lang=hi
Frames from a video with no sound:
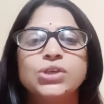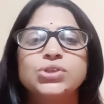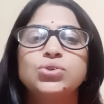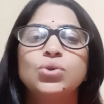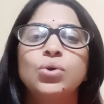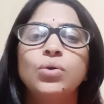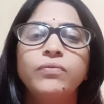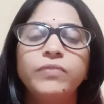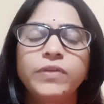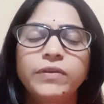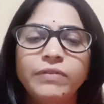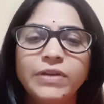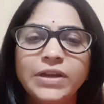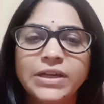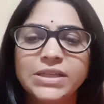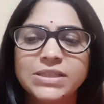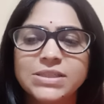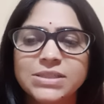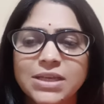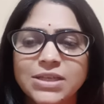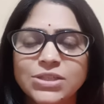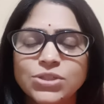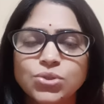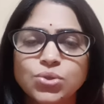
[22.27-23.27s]
सो वी विल
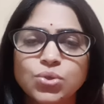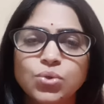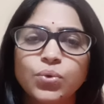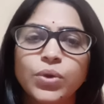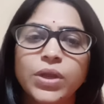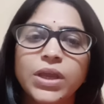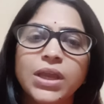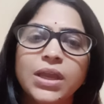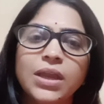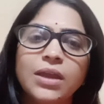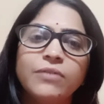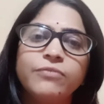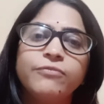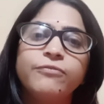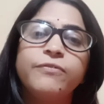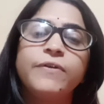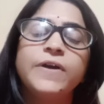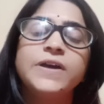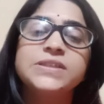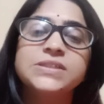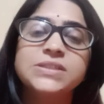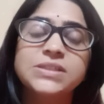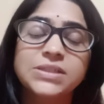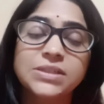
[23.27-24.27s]
डिस्कस टुडे
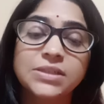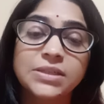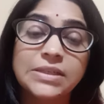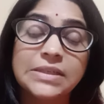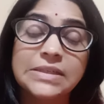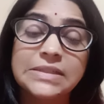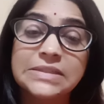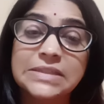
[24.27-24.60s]
फर्स्ट